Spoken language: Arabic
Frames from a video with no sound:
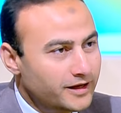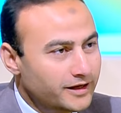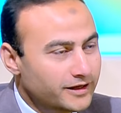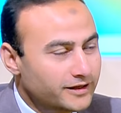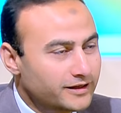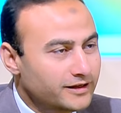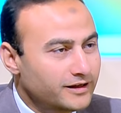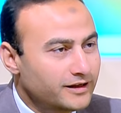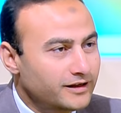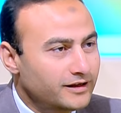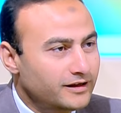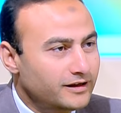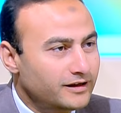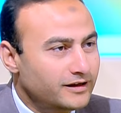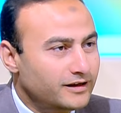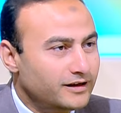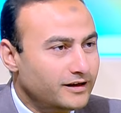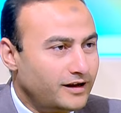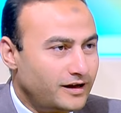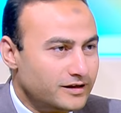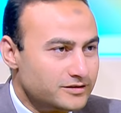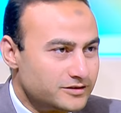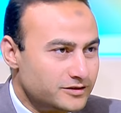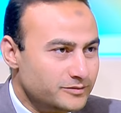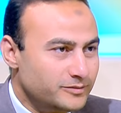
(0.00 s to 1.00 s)
الى
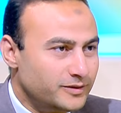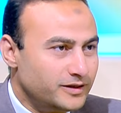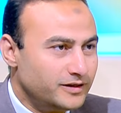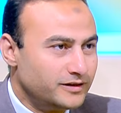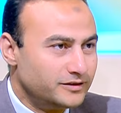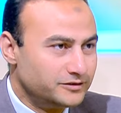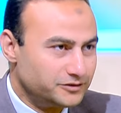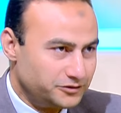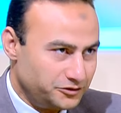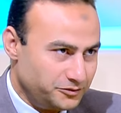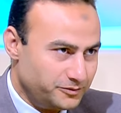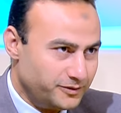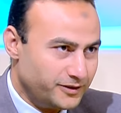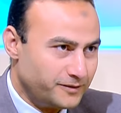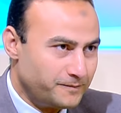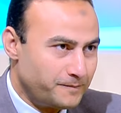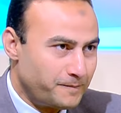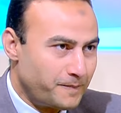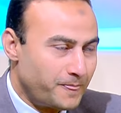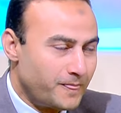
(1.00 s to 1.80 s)
العاصمه طيبه